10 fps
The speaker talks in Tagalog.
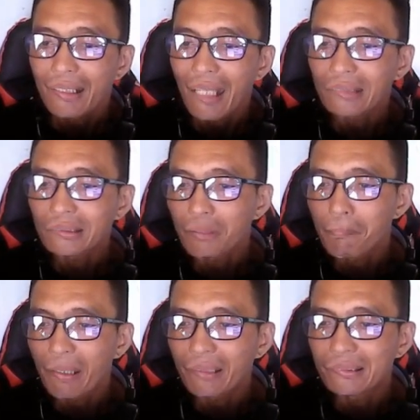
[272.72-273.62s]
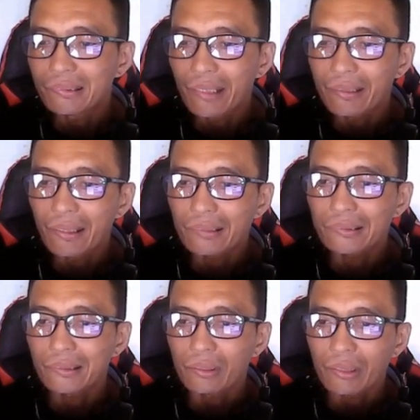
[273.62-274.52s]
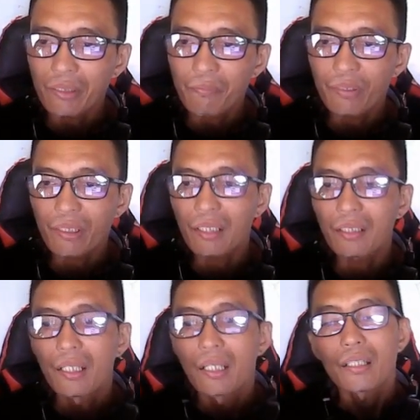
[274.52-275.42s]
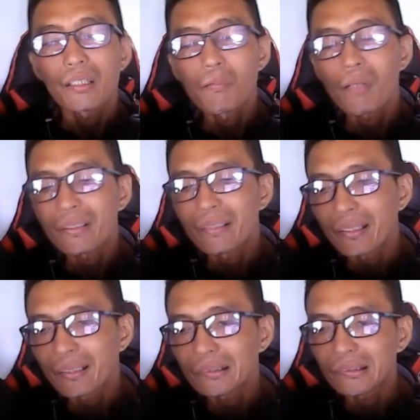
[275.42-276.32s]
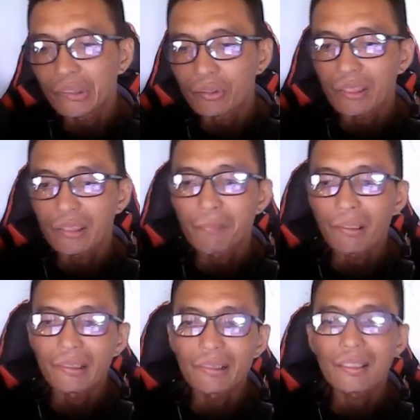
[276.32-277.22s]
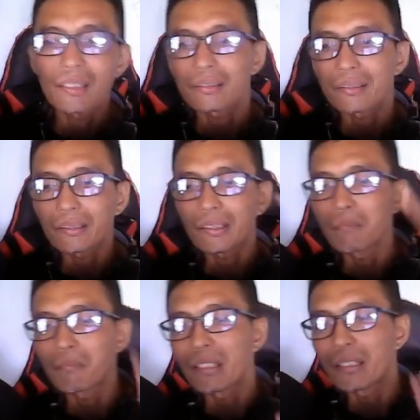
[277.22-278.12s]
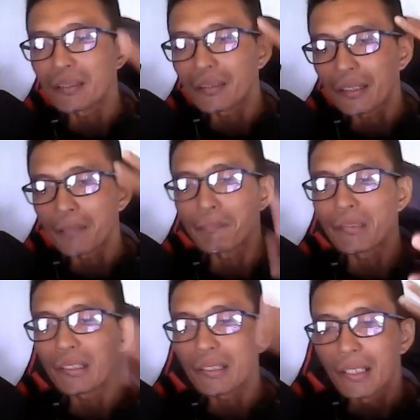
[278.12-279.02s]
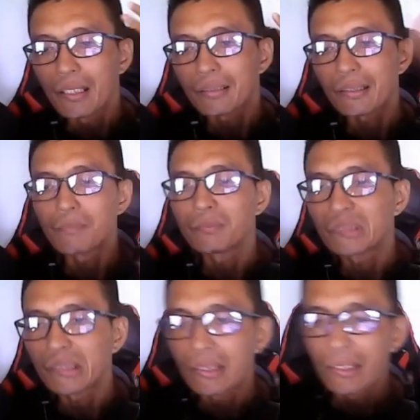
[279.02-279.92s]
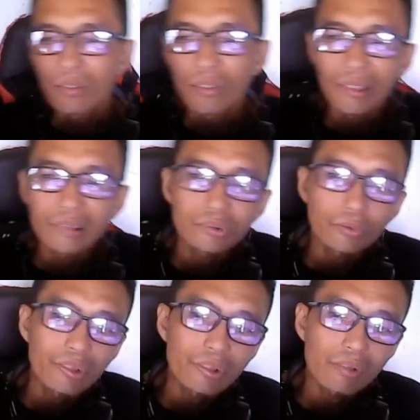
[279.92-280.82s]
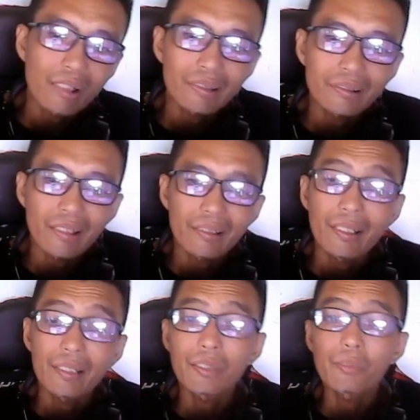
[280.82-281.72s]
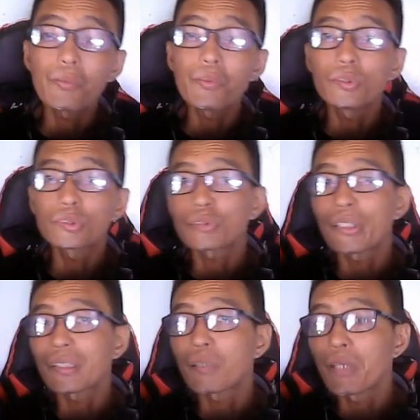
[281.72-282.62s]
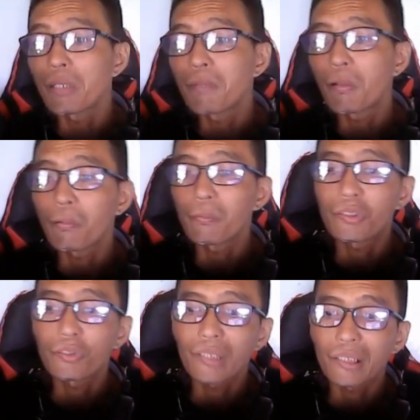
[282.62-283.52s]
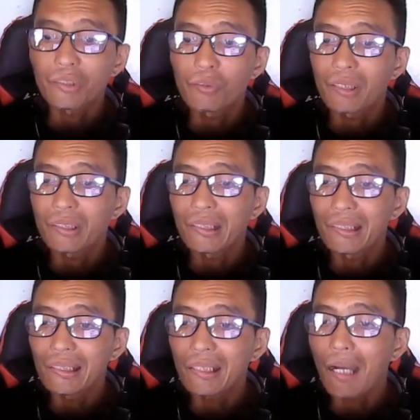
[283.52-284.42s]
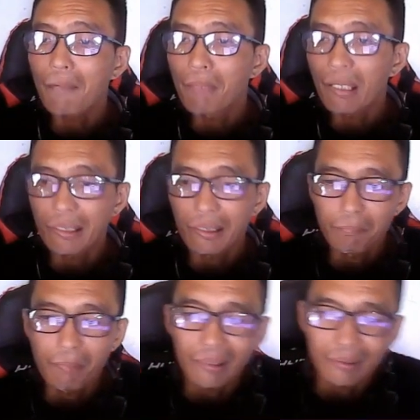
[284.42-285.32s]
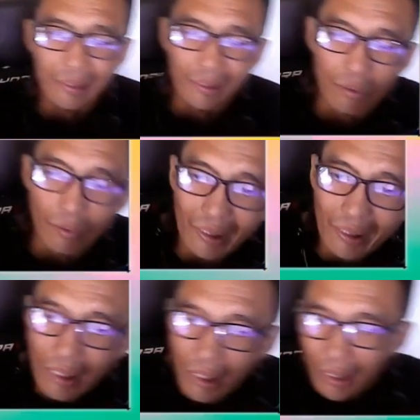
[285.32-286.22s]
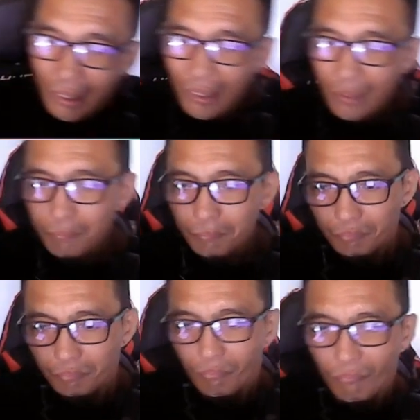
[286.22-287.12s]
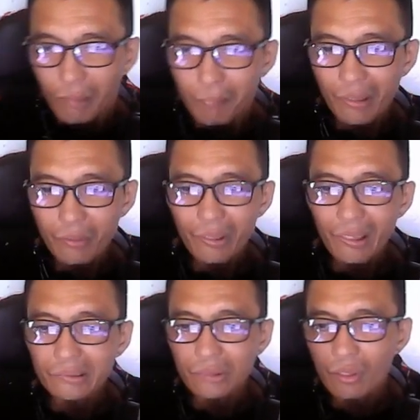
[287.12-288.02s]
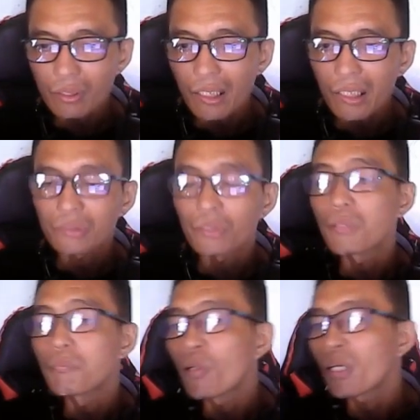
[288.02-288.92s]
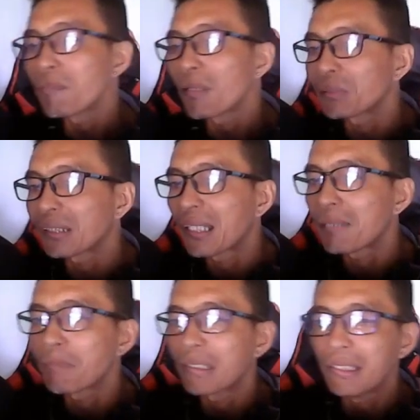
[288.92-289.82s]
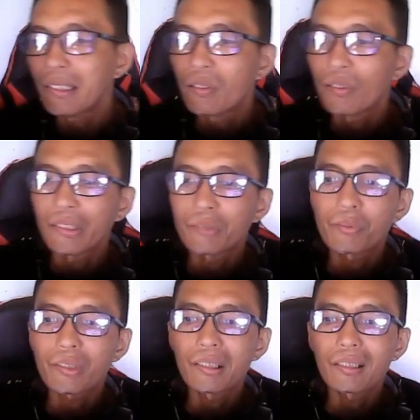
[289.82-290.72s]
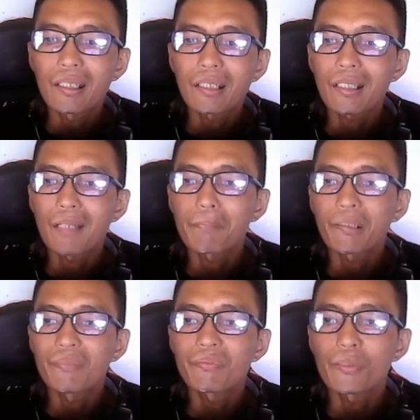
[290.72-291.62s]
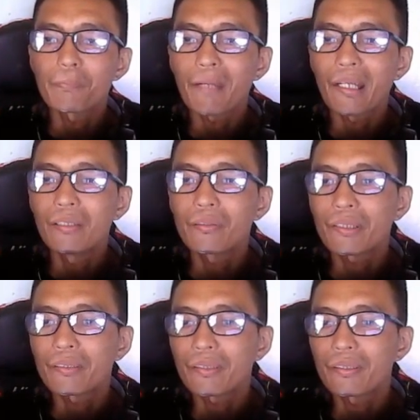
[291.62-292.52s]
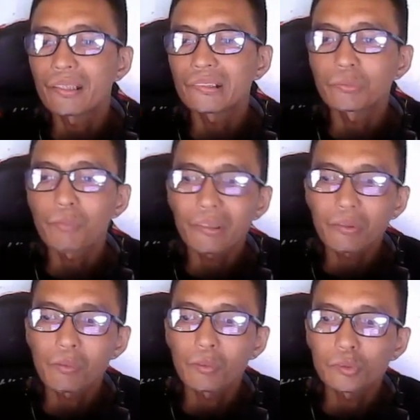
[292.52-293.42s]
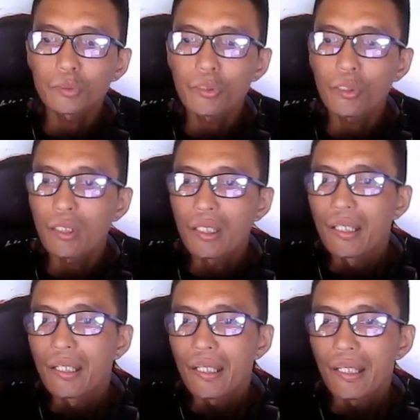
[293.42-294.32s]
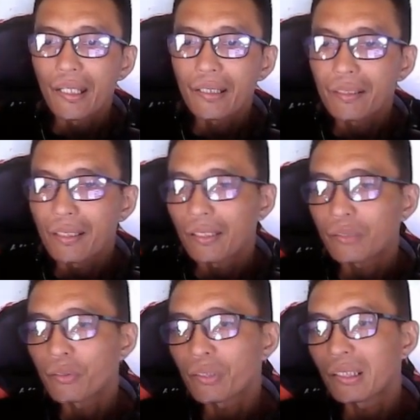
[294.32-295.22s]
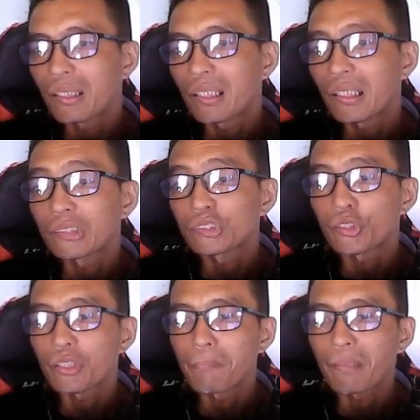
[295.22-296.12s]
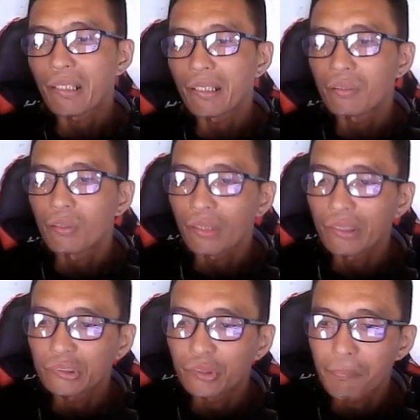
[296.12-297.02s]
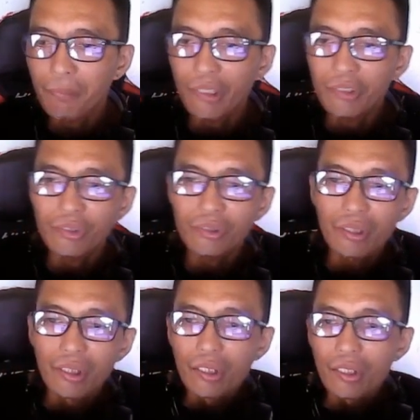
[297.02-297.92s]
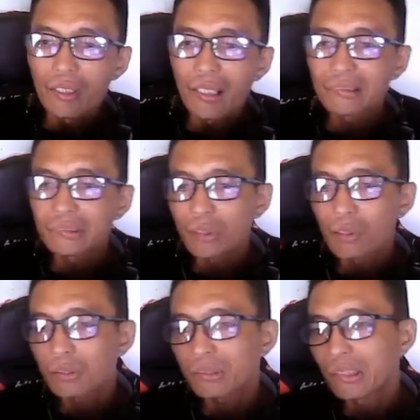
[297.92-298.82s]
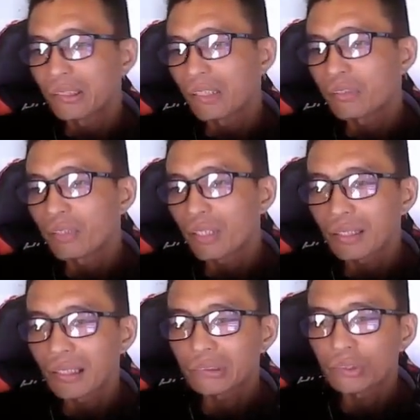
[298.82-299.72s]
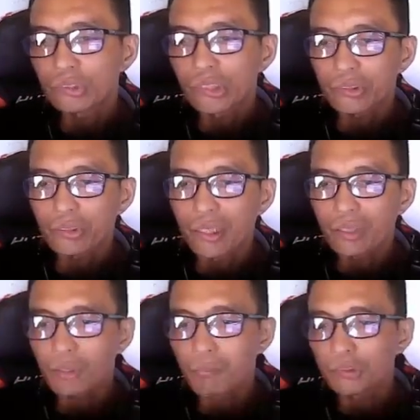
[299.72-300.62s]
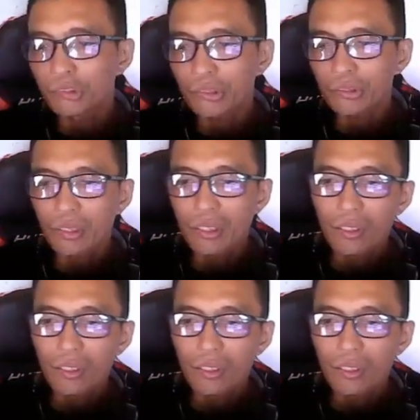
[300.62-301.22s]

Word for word: Tax rebates details, okay, referral, reward details, dito natin makikita. Team A, Team B, Team C. Okay, so dito lahat yan. And the good news, right away, mawi-withdraw natin yung ating kinita by inviting. Okay? And By the way guys, no, uh, to know more about the company, okay, ito yung kailang uh, company profile. You can read this one kung gusto nyo. And ito yung kailang uh, certificate, okay, certification. Alright, so tingnan nyo lang guys, no? check nyo lang, double check nyo.